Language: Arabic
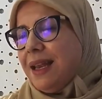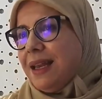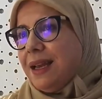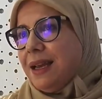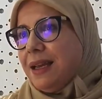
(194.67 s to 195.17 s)

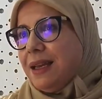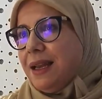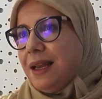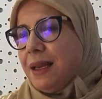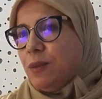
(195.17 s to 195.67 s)
اليوم خيبة
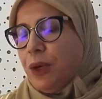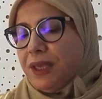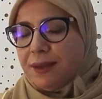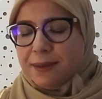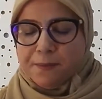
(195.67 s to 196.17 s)
أمل كبيرة في
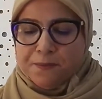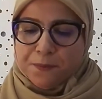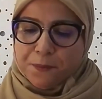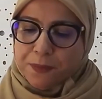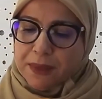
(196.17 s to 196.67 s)
الساقس من
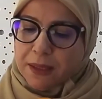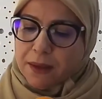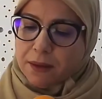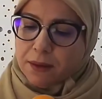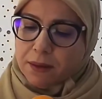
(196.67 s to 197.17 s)
حكومة يوسف
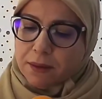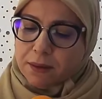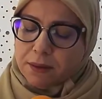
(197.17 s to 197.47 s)
الشاهد